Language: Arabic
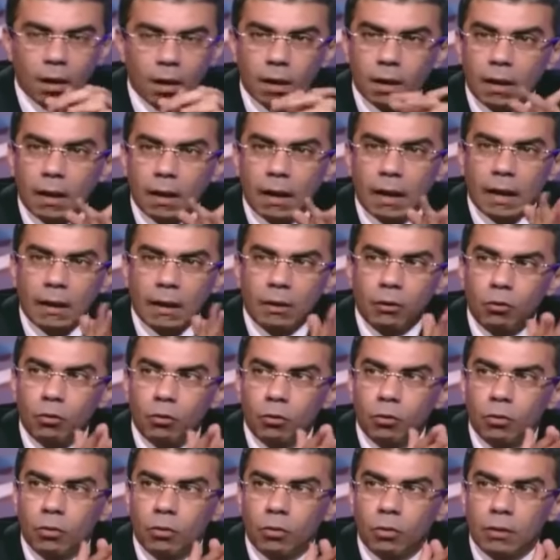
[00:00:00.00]
قال
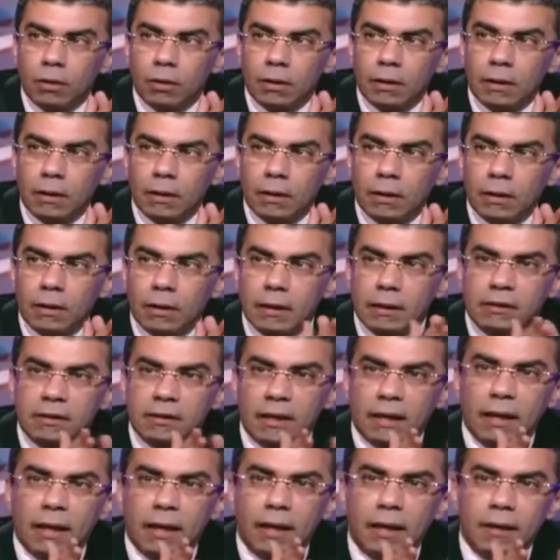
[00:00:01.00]
له اذا
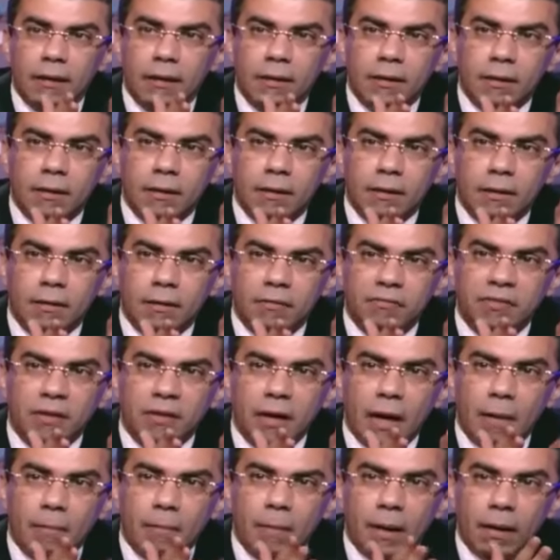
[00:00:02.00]
كان
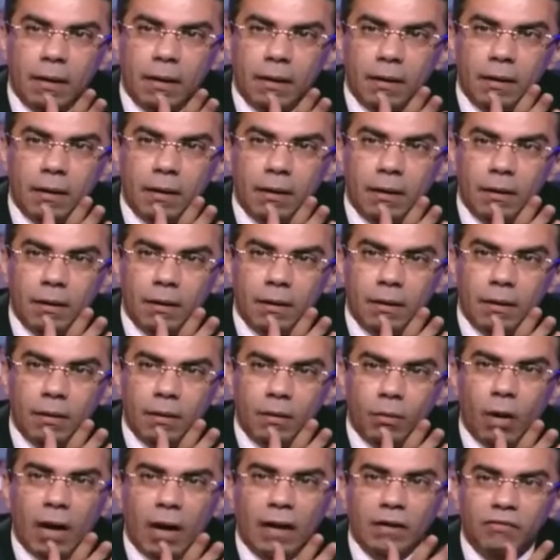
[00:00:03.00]
في امل
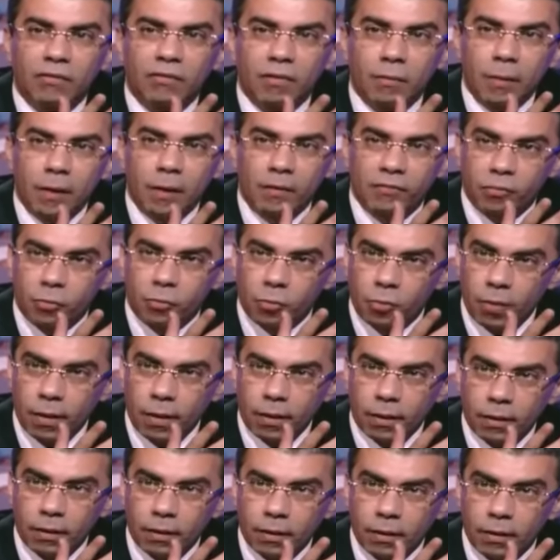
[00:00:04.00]
1% في
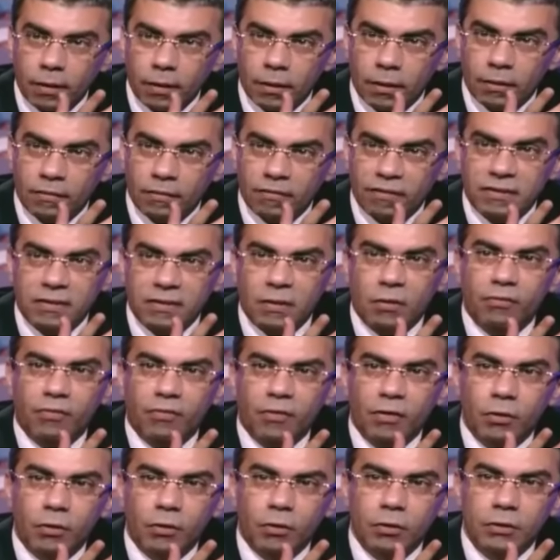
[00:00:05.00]
مبارك فسوف
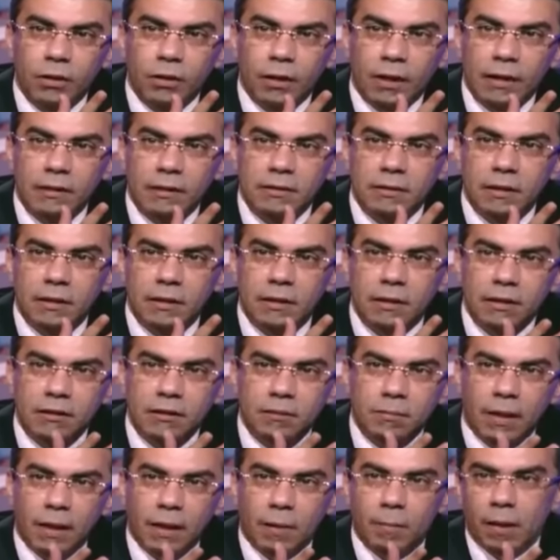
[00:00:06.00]
يهدر هذه
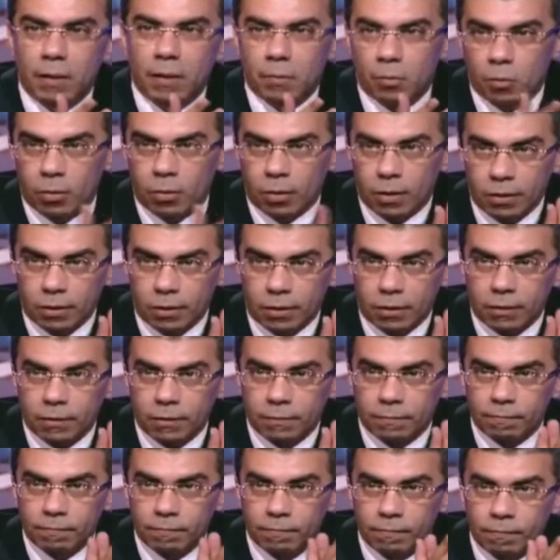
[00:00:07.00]
النسبه جمال مبارك
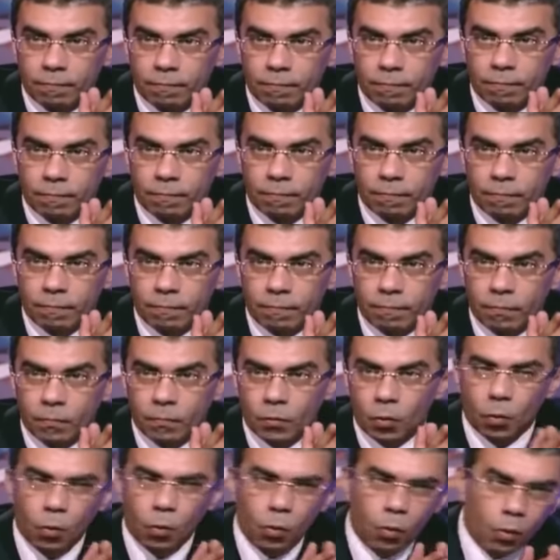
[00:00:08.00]

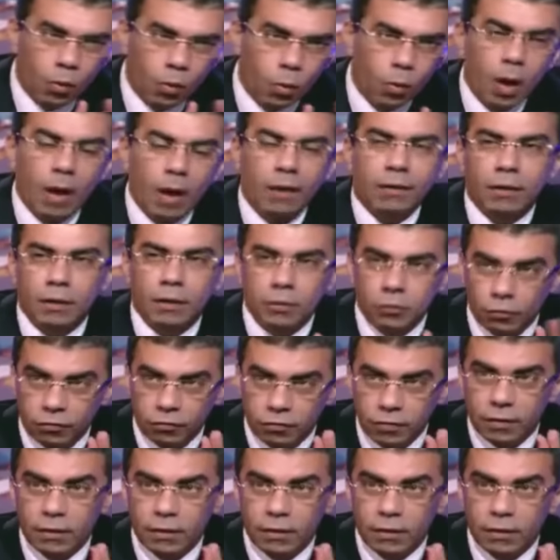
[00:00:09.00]
وقال رايه فيه